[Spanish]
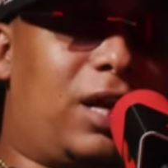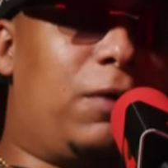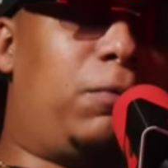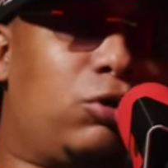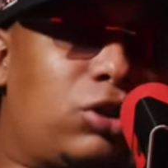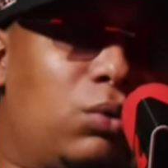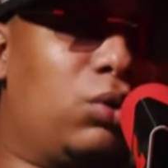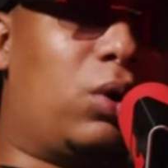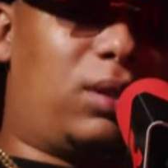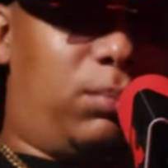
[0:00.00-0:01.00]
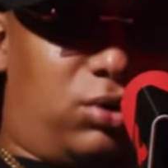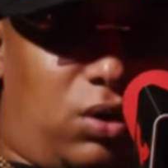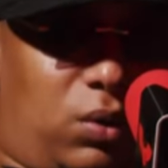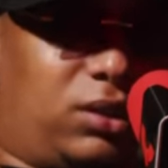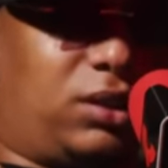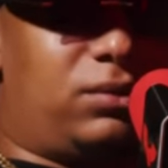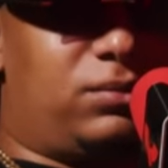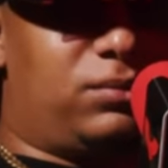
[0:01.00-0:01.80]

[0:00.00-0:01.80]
¿Qué fue lo segundo que te pusieron hacer?